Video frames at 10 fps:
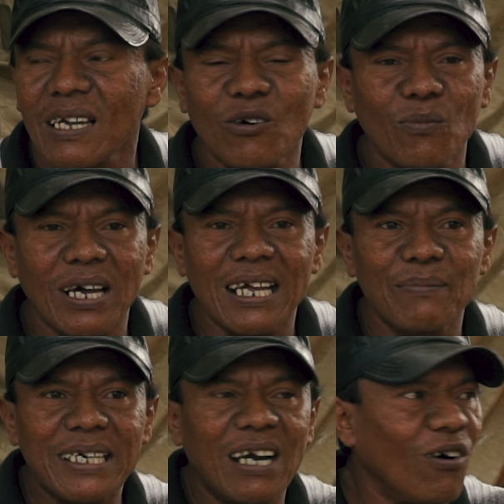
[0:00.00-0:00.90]
Como a la
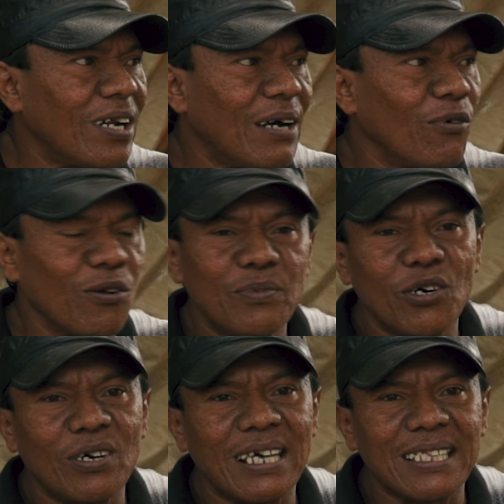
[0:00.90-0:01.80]
media hora
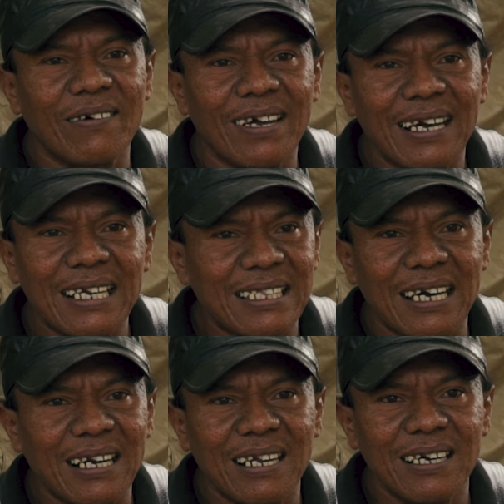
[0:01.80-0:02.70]
volvió, ya estaba la
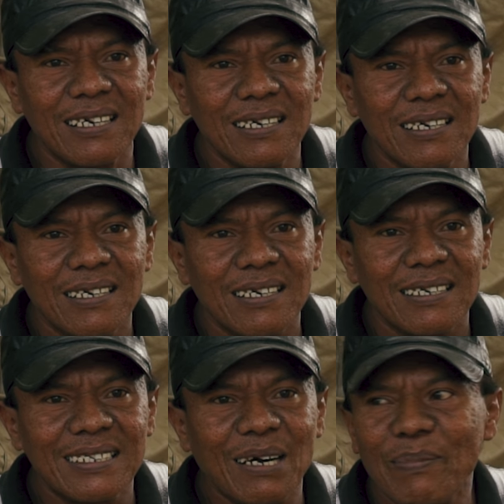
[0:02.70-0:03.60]
guitarra.
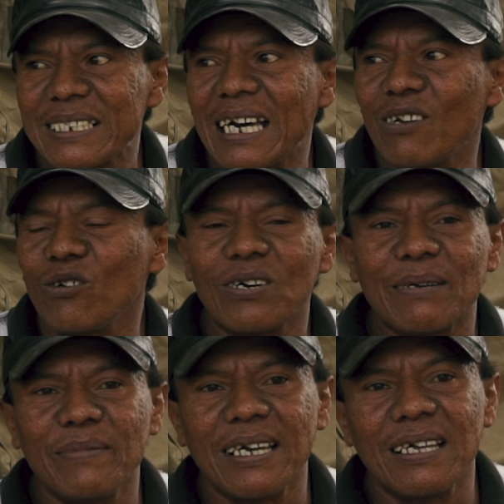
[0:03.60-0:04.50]
Ya pasaron los
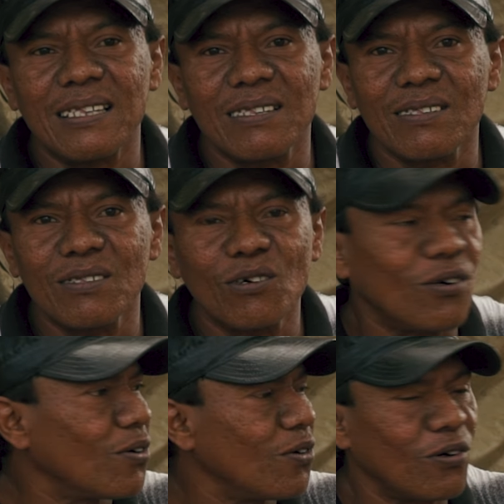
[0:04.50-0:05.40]
que me,
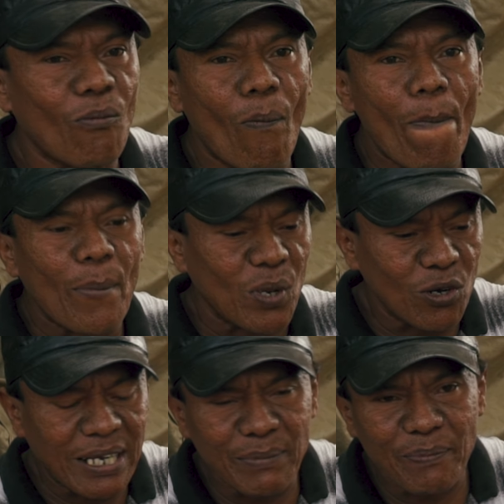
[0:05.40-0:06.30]

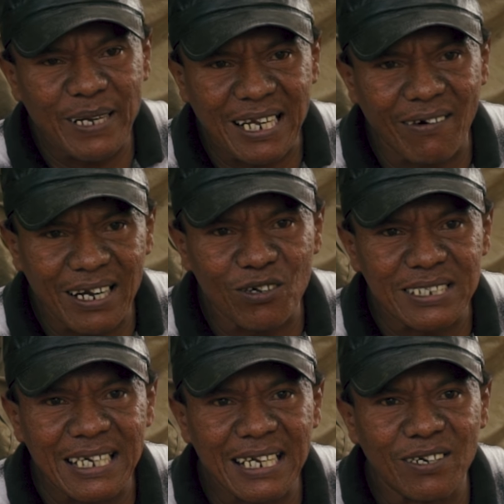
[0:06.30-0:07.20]
los que me explicaban los
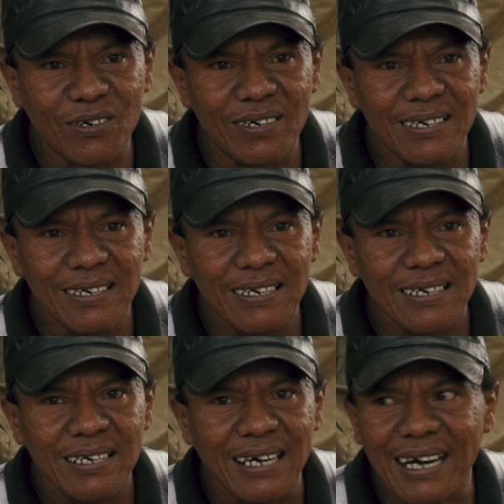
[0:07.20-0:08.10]
signos.
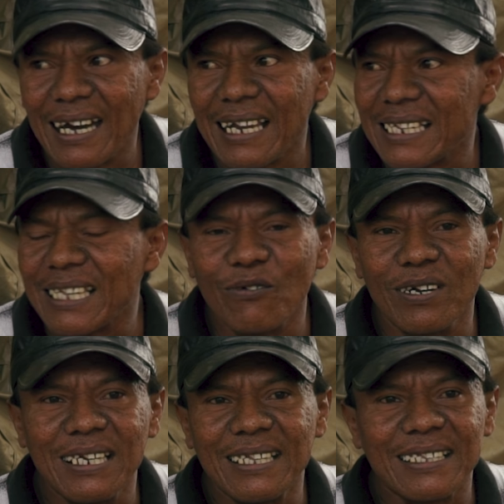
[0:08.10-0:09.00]
Ah, está
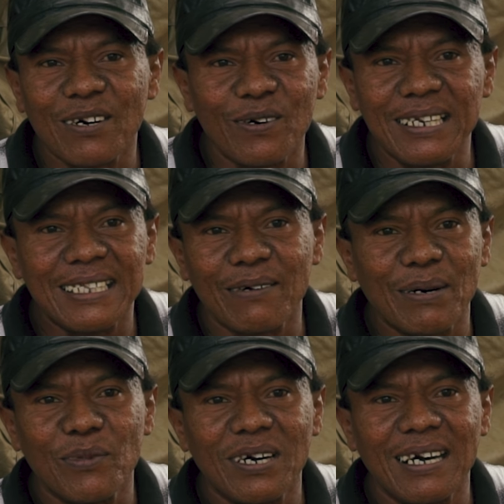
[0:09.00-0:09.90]
bonita, está bonita,
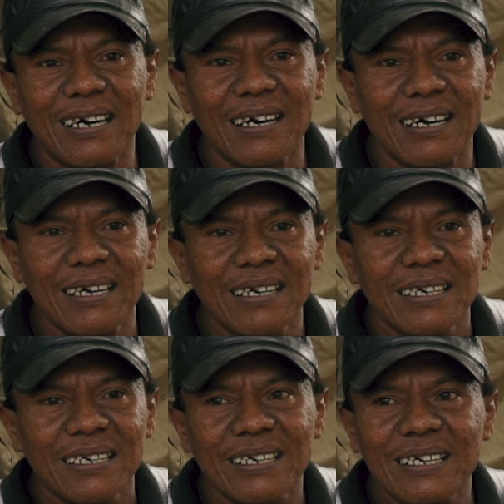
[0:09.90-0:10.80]
vamos a,
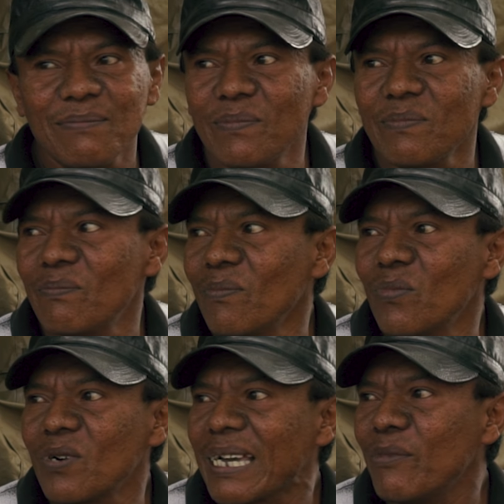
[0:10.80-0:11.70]
eh,
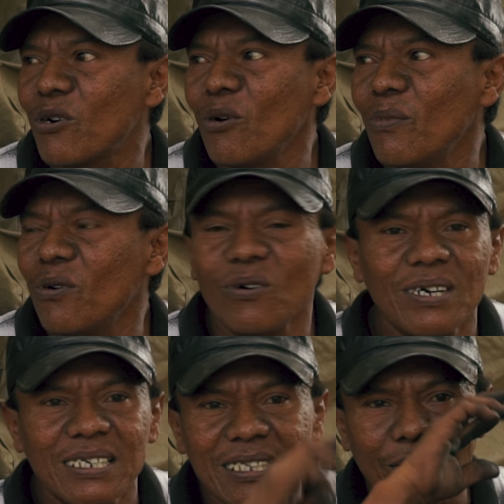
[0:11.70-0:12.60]
busquemos cómo,
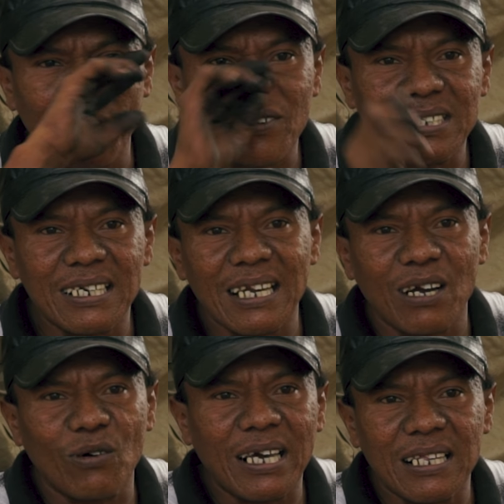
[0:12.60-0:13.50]
te vamos a conseguir las
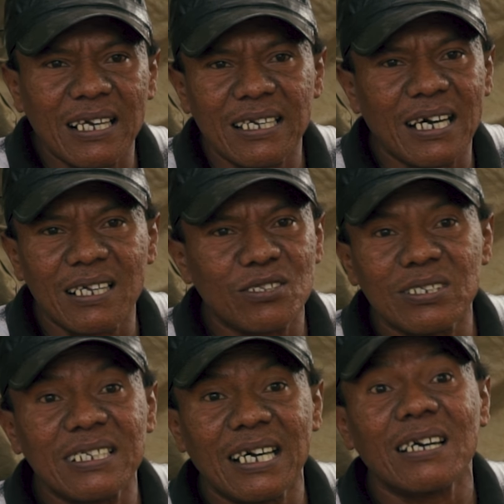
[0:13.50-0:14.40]
cuerdas y ya
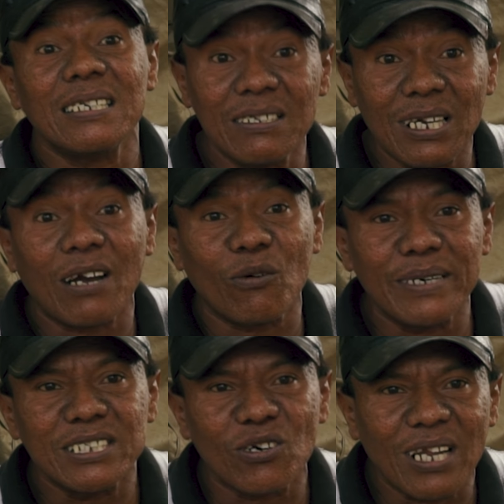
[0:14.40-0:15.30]
entonces ya, y ya
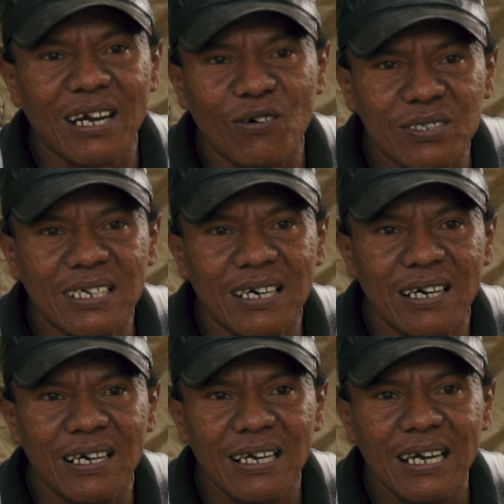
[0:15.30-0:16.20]
comenzó la cosa.
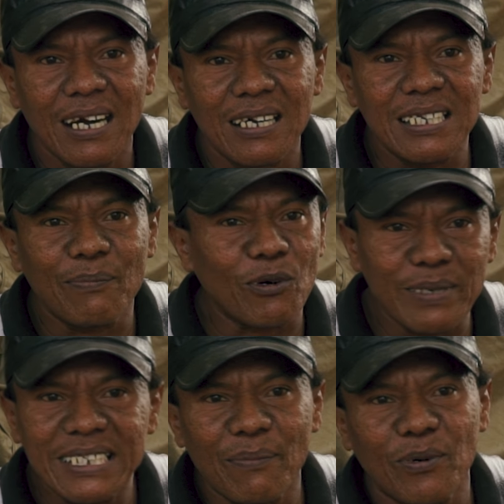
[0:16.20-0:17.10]
Ya
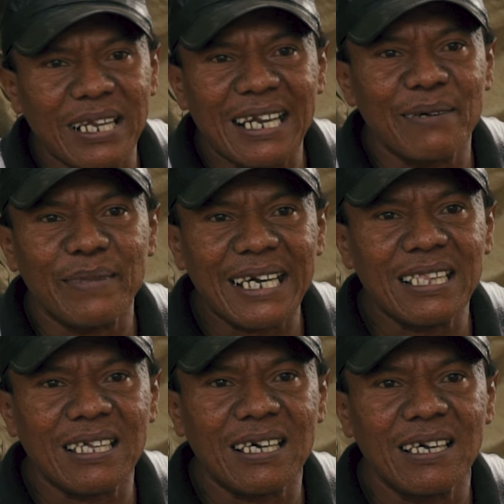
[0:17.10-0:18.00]
comencé a ponerle
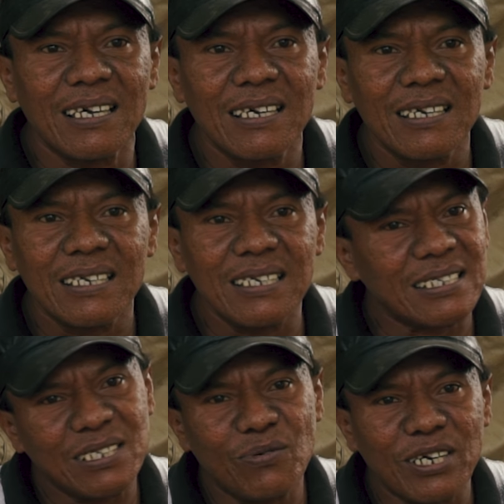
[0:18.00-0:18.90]
mente. Y
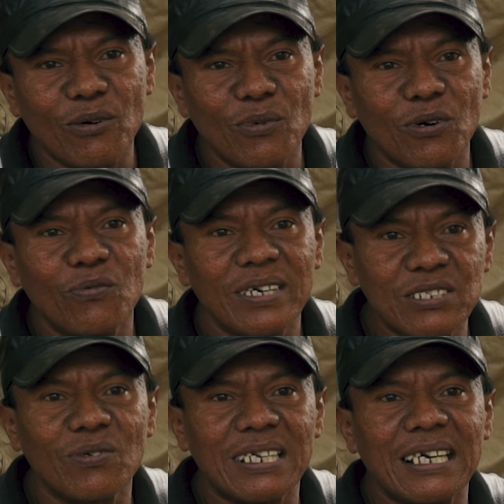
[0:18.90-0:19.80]
así fue como fui
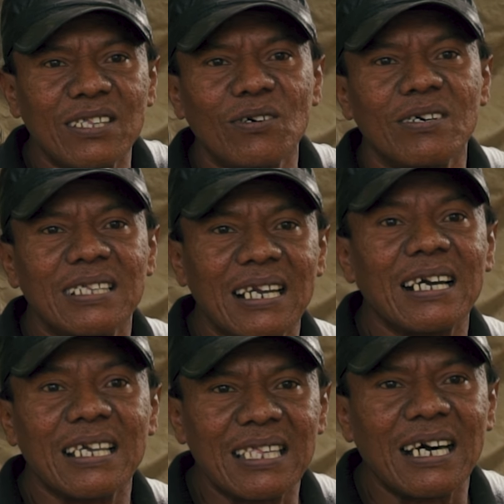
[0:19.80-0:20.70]
surgiendo de la
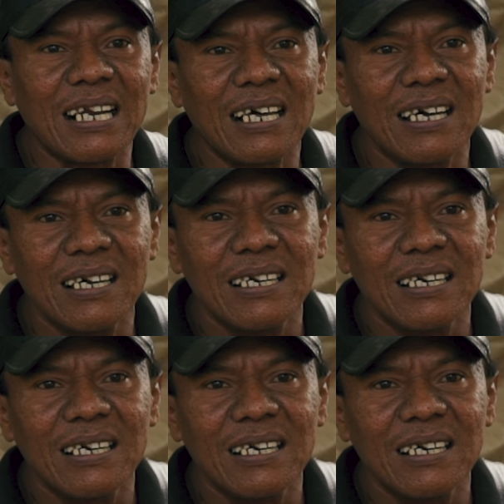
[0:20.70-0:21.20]
guitarra.